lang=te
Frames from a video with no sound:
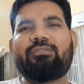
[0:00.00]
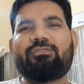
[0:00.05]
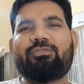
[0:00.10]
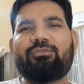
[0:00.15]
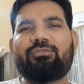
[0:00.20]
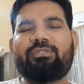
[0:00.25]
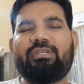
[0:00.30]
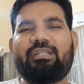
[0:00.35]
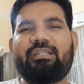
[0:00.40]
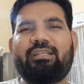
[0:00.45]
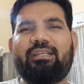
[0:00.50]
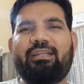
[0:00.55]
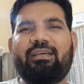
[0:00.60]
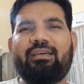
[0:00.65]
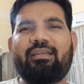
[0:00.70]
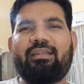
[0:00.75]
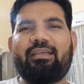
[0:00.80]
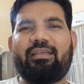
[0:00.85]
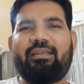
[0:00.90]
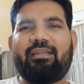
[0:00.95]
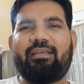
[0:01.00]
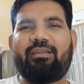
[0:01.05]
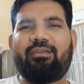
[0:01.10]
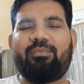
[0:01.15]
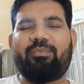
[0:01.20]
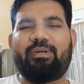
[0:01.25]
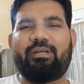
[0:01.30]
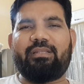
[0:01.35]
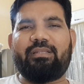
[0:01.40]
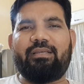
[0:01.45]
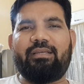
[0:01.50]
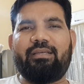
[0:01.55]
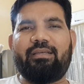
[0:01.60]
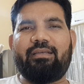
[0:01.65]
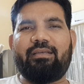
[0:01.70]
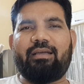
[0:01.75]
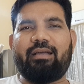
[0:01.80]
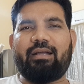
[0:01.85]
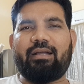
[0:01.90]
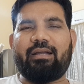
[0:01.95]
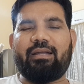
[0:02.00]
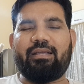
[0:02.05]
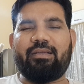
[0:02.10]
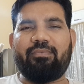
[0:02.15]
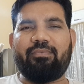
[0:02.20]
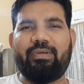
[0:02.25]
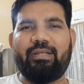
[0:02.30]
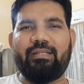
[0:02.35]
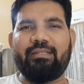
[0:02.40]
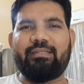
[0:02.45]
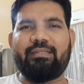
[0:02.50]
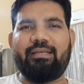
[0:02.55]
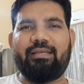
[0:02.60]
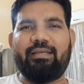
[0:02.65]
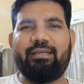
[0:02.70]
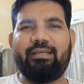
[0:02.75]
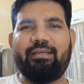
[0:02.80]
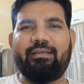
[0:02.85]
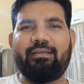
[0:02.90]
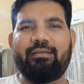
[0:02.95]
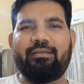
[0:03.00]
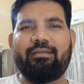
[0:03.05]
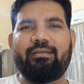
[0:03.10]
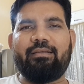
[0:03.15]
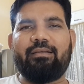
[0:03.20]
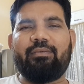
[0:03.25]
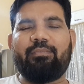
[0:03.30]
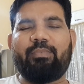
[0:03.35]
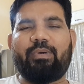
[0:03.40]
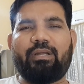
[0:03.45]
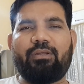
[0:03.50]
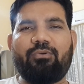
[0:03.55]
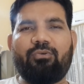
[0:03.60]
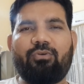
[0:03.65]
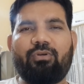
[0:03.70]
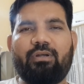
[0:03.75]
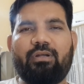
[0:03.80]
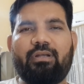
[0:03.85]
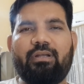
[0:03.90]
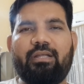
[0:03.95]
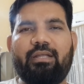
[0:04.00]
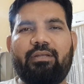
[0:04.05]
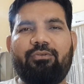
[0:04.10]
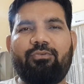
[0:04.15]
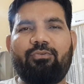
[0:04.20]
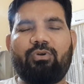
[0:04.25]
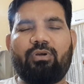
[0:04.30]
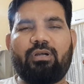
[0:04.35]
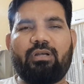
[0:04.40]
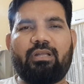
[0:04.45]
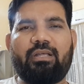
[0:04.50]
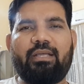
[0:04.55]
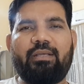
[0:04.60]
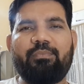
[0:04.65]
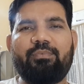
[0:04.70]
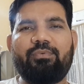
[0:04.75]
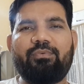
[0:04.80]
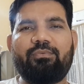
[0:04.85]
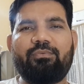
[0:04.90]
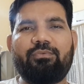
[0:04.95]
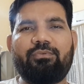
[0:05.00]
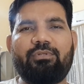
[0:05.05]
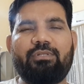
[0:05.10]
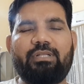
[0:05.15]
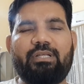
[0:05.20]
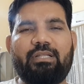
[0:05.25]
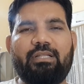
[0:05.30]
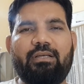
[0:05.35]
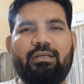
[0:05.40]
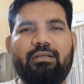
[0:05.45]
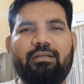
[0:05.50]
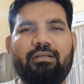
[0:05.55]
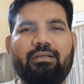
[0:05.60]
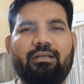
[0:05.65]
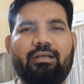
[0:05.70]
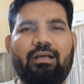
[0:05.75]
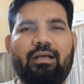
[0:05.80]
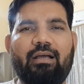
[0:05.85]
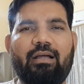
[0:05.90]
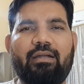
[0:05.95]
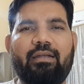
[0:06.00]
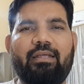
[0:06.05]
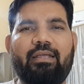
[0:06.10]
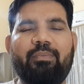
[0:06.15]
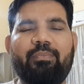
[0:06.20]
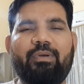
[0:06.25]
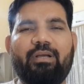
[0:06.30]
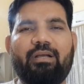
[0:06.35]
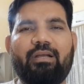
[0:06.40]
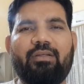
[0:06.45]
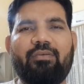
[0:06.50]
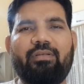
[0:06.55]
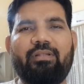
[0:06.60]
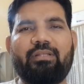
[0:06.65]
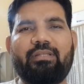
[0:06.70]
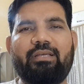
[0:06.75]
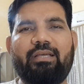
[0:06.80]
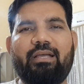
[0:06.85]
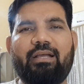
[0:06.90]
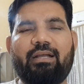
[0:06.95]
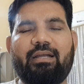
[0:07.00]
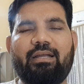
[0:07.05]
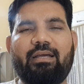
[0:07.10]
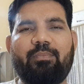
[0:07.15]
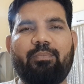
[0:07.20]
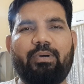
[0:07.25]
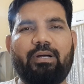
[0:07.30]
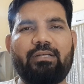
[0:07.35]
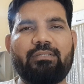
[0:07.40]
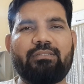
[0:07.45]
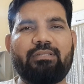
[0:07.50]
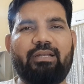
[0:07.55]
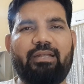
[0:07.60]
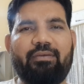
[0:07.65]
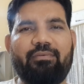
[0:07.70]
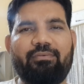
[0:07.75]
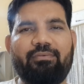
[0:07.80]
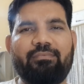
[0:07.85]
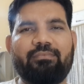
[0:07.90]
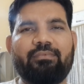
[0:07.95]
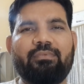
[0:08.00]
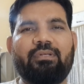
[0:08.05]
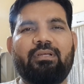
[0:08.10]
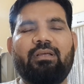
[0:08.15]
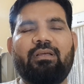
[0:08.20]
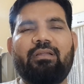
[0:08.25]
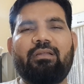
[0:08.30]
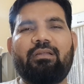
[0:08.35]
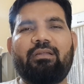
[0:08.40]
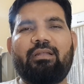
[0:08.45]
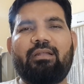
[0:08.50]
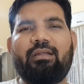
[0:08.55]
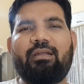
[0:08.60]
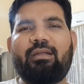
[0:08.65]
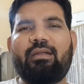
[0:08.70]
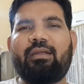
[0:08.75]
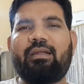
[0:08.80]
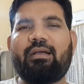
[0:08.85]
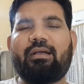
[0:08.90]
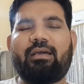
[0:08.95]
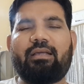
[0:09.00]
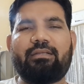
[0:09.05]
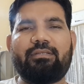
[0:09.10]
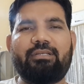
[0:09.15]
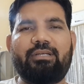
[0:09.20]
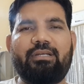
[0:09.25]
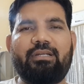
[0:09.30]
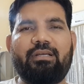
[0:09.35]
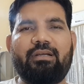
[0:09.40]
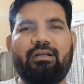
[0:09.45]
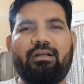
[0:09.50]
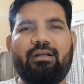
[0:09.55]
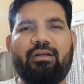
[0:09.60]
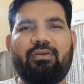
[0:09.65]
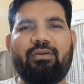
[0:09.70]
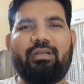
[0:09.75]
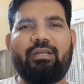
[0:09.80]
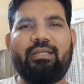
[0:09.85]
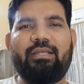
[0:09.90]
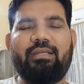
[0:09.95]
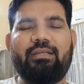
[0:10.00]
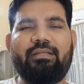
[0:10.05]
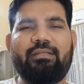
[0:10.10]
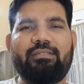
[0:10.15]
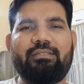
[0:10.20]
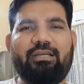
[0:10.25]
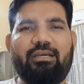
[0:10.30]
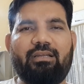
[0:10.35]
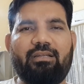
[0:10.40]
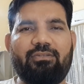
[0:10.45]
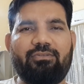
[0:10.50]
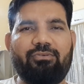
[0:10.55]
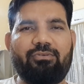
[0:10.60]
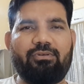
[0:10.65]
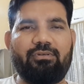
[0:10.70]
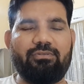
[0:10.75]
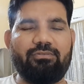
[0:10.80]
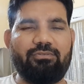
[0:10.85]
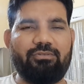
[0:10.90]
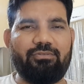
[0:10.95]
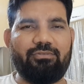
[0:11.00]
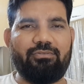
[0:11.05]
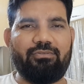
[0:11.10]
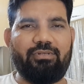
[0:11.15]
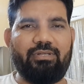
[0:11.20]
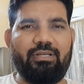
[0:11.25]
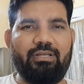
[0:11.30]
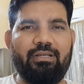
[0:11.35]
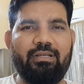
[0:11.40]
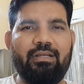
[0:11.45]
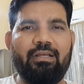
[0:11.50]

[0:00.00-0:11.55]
సో చందానగర్ ఏరియాలో పెడితే అక్కడికి వెళ్తే మనకు ఒక డేటు ఒక టైం ఉంటుంది కదా ఆ టైం అక్కడ వెళ్తే అక్కడ ఆ పార్ట్స్ లేవు నేనన్నా నాకు అర్జెంటుగా కావాలి నేను చాలా దూరం నుంచి వస్తున్నా